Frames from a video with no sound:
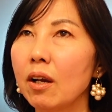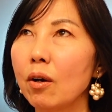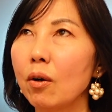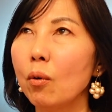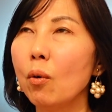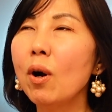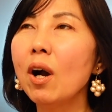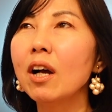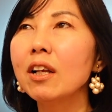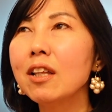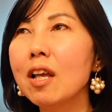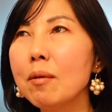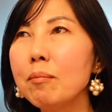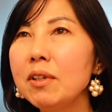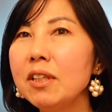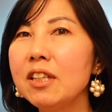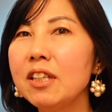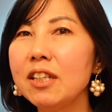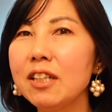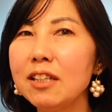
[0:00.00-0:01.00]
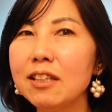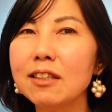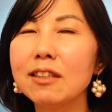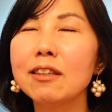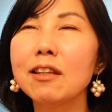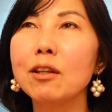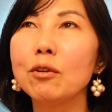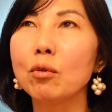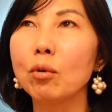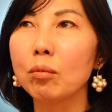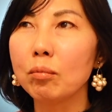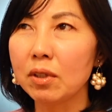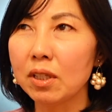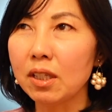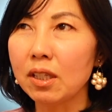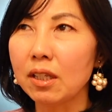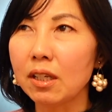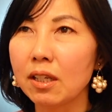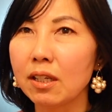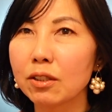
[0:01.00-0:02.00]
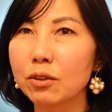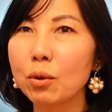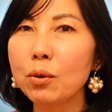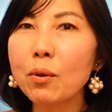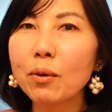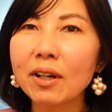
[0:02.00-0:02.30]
お花見に行って飲みそ